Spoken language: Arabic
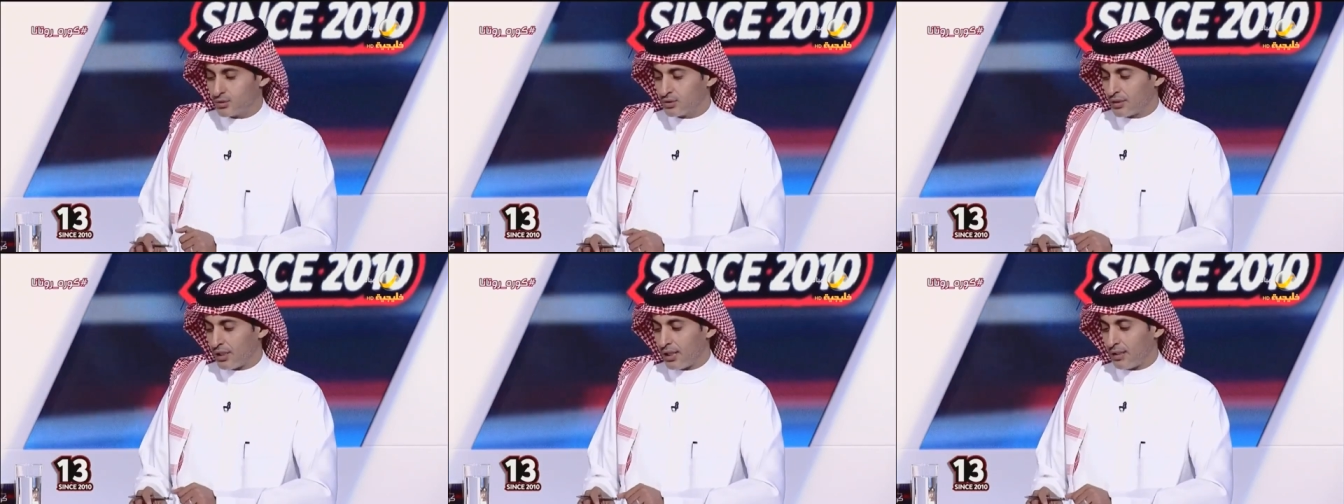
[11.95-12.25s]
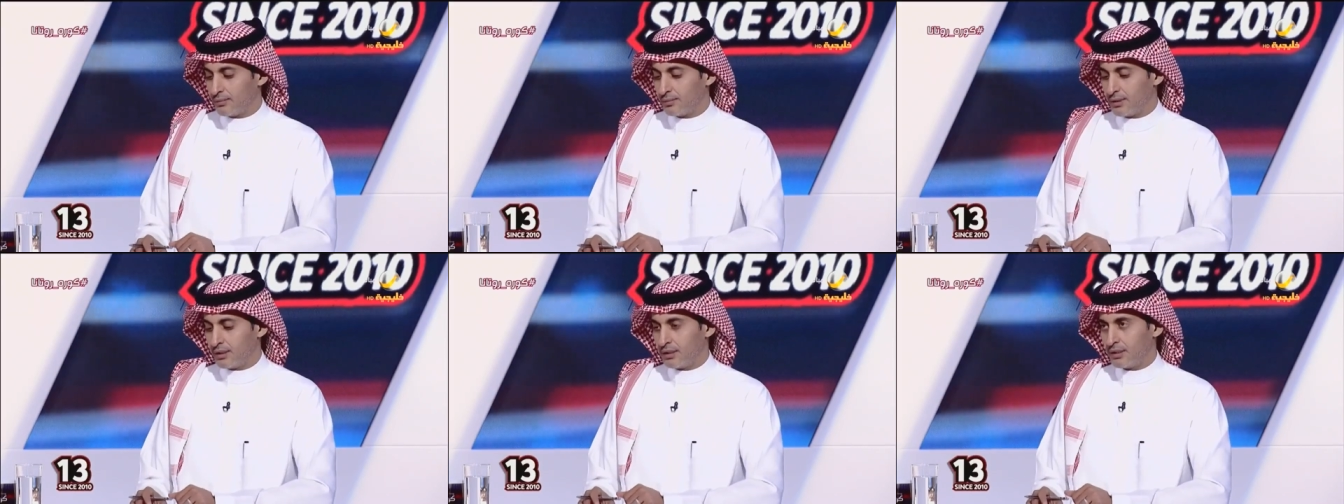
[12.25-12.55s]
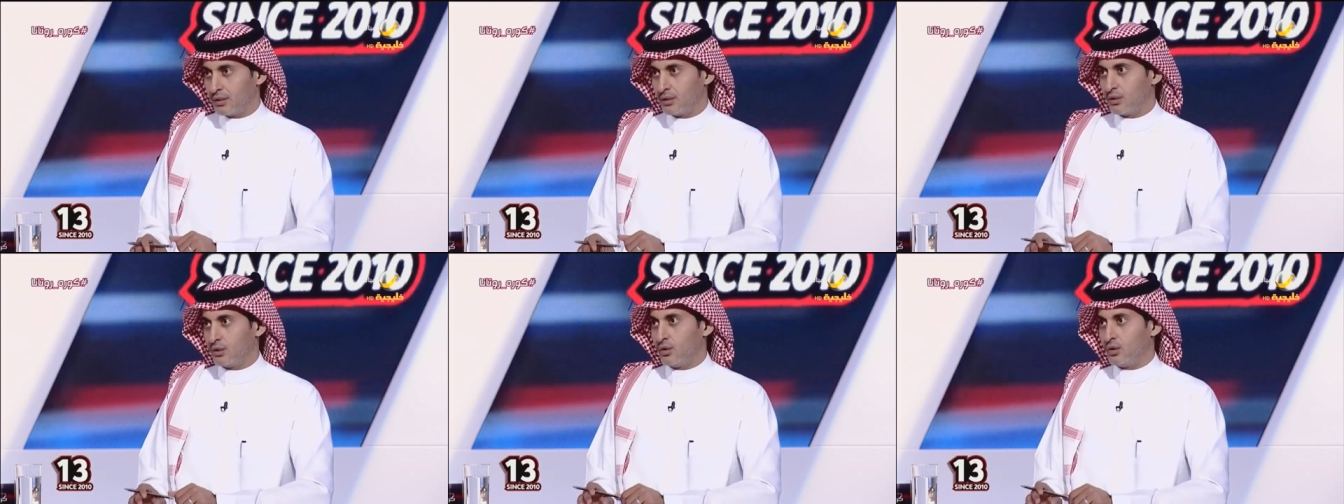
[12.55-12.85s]
المنتخب
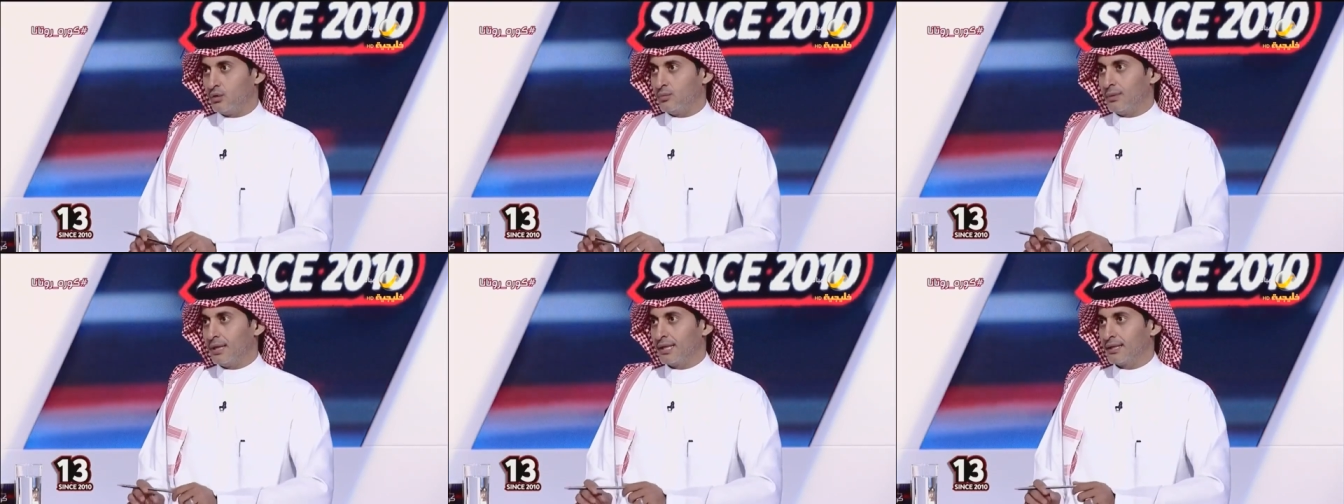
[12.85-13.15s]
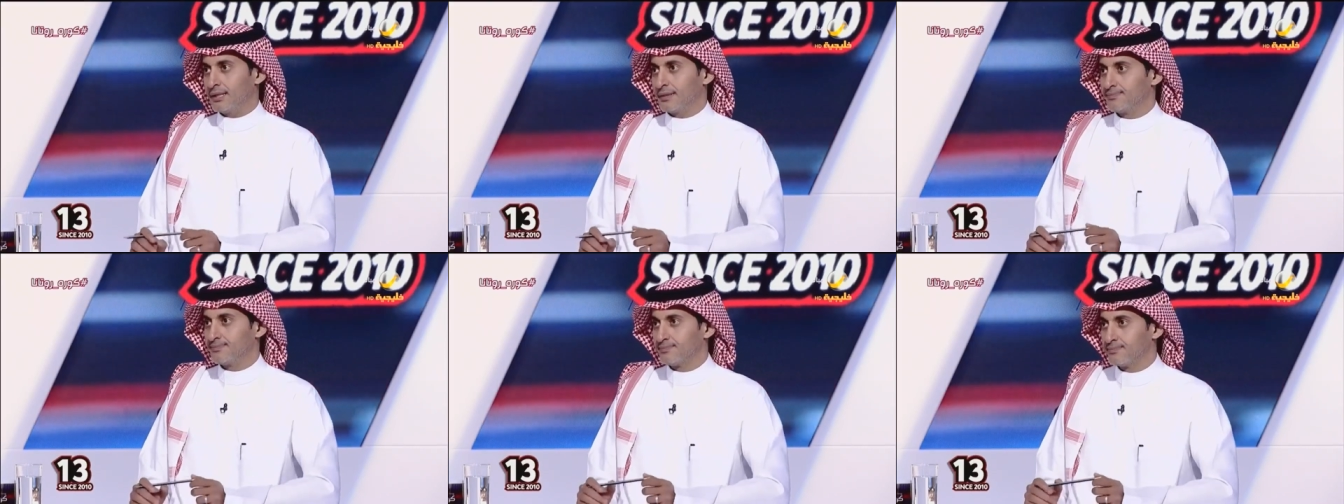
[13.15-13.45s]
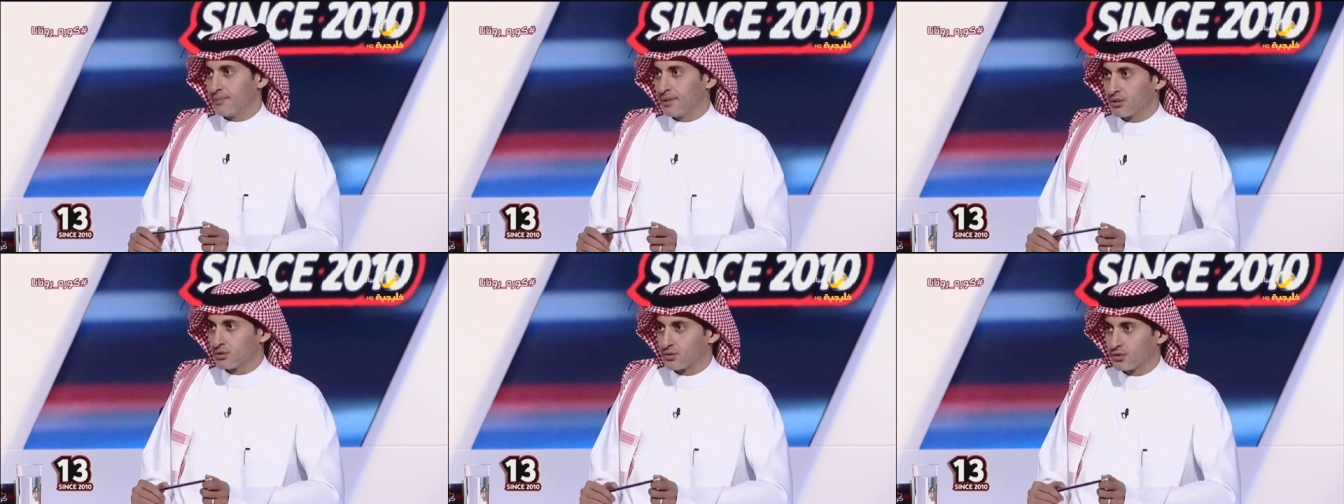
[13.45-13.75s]
العماني
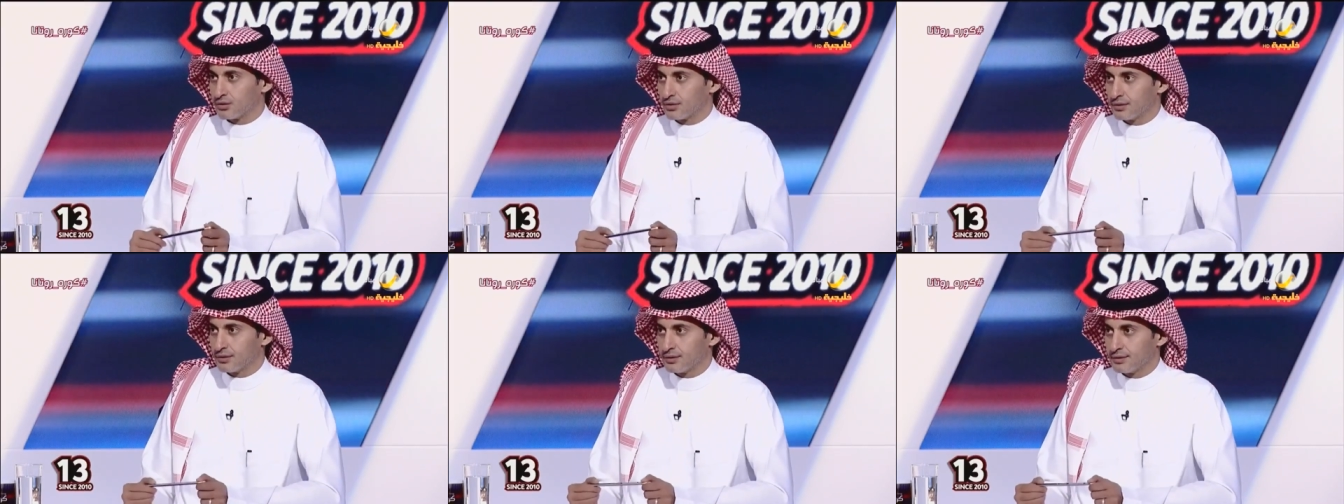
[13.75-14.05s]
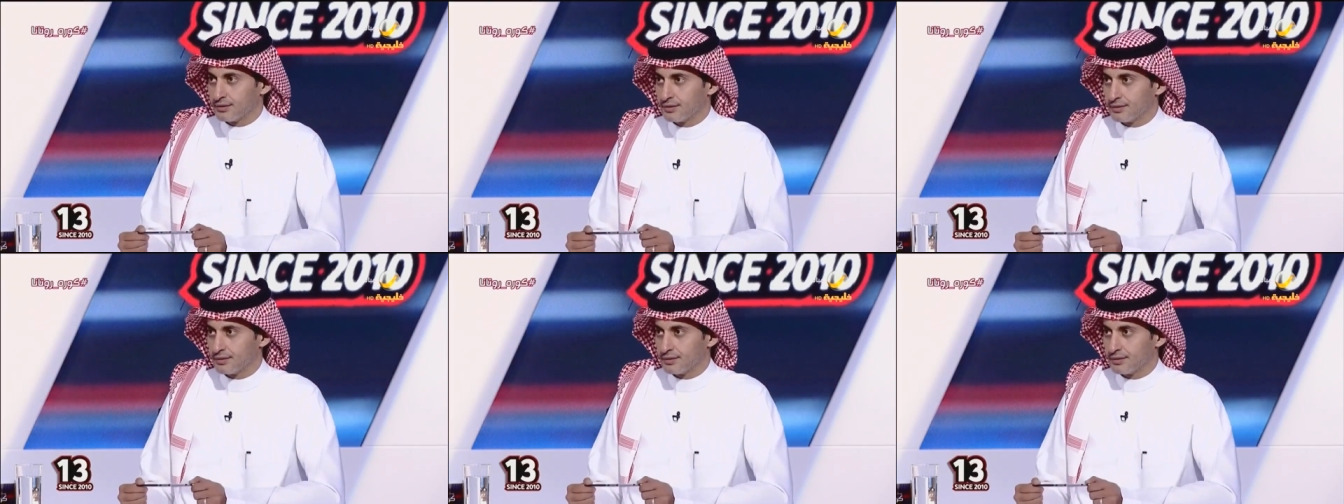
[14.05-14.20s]
ماجد